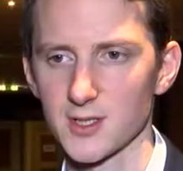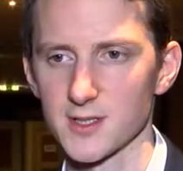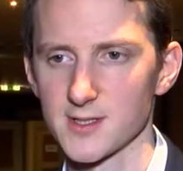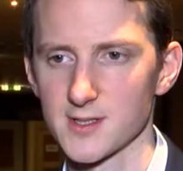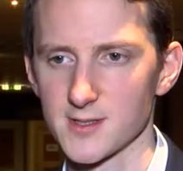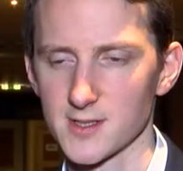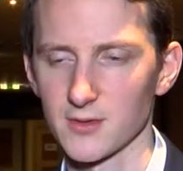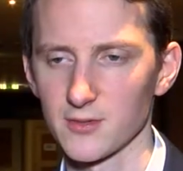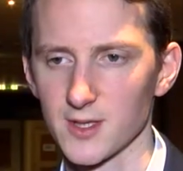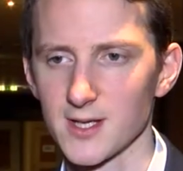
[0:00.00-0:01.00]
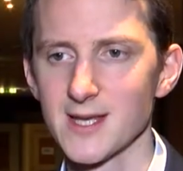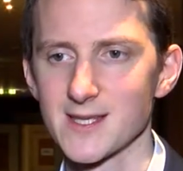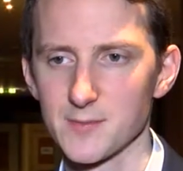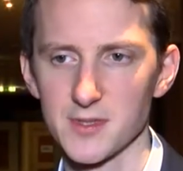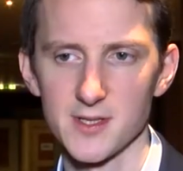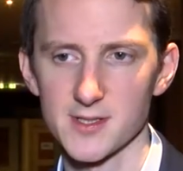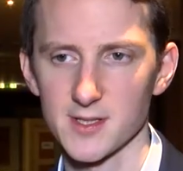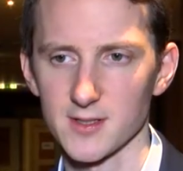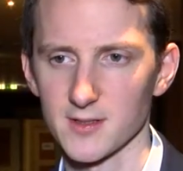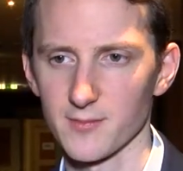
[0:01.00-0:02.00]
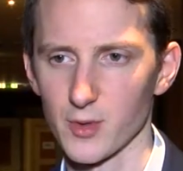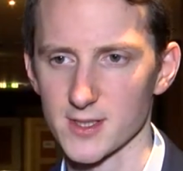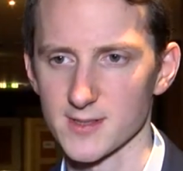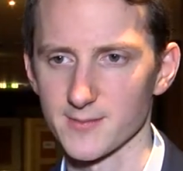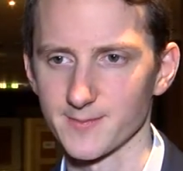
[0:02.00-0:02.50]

decyzji ze względu na zbyt niskie płace